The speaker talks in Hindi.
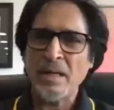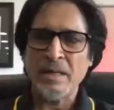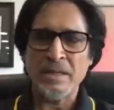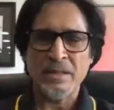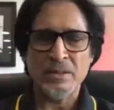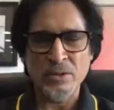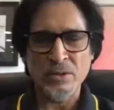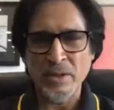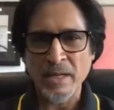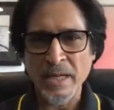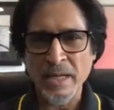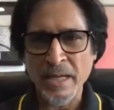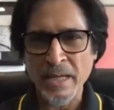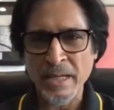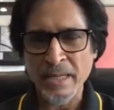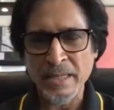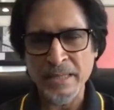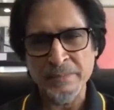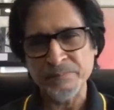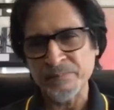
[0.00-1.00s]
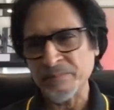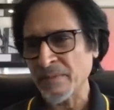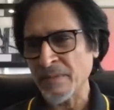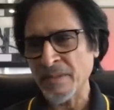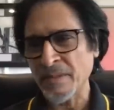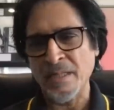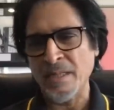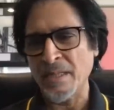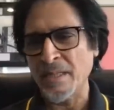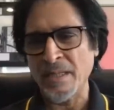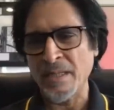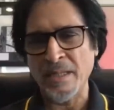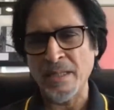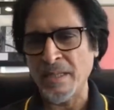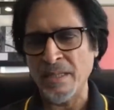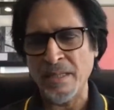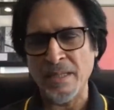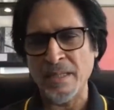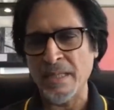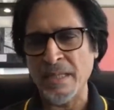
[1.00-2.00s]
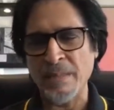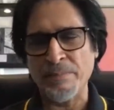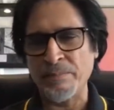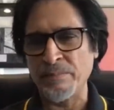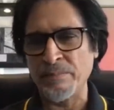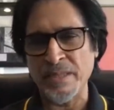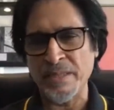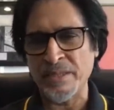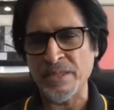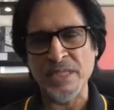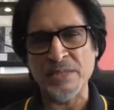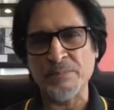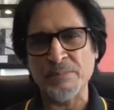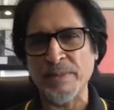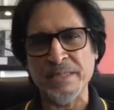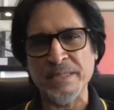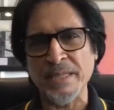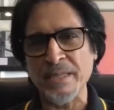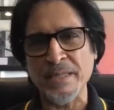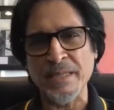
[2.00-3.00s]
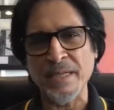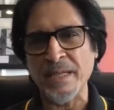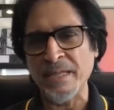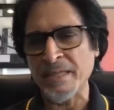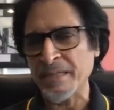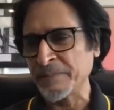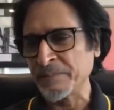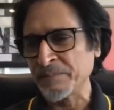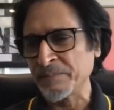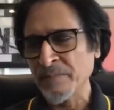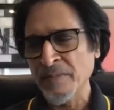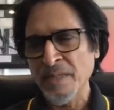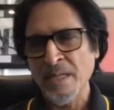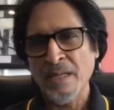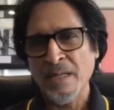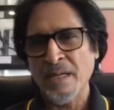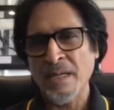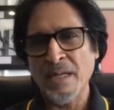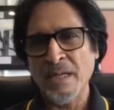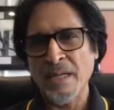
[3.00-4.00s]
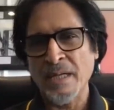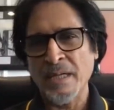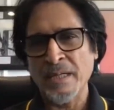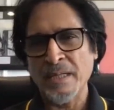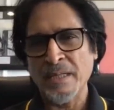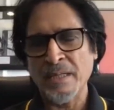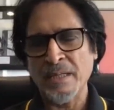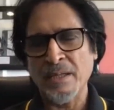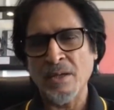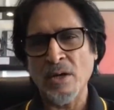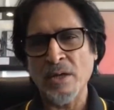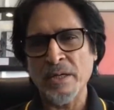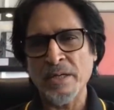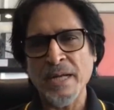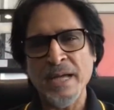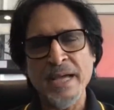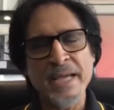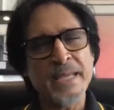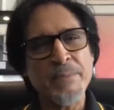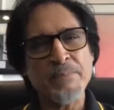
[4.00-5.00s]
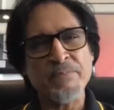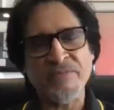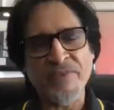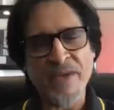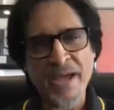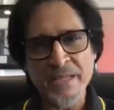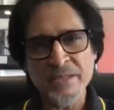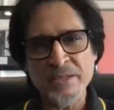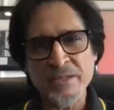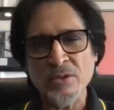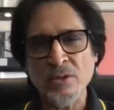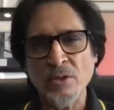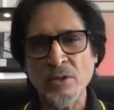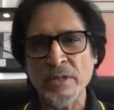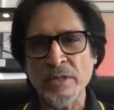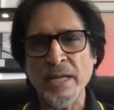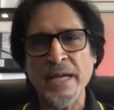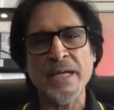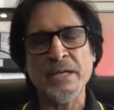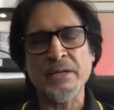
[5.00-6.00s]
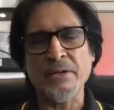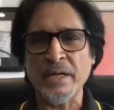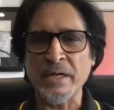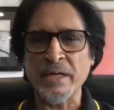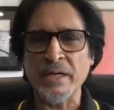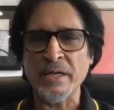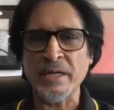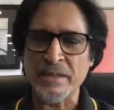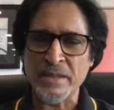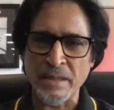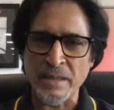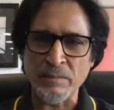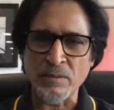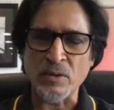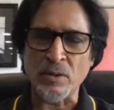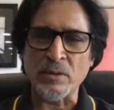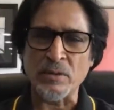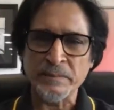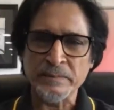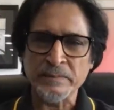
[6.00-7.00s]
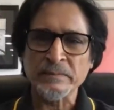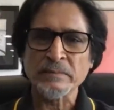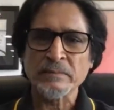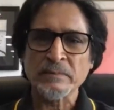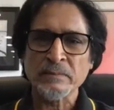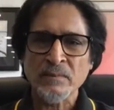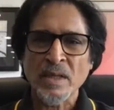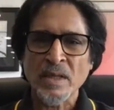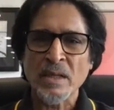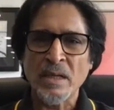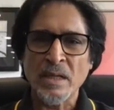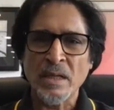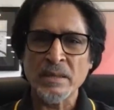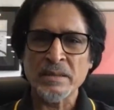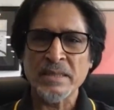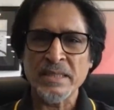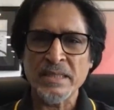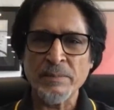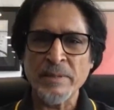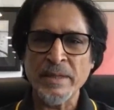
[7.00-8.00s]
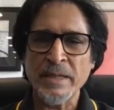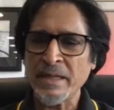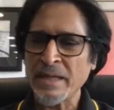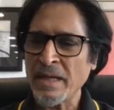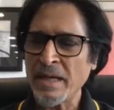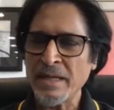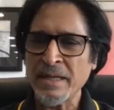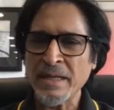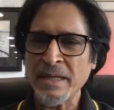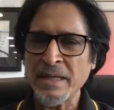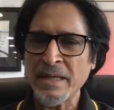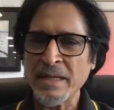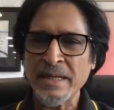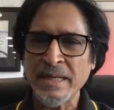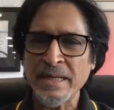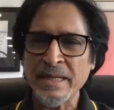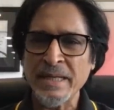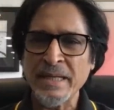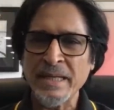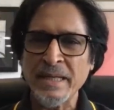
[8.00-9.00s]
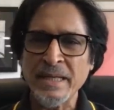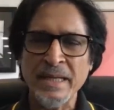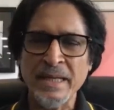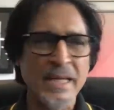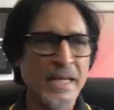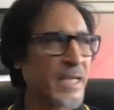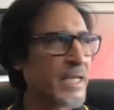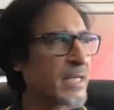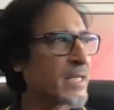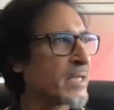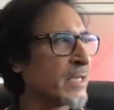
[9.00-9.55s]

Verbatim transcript: जो है ये ये चीज़ पसंद है और ना ही फैंस को ना ही क्रिकेट टीम को जैसे मैंने कहा ना कि ये एक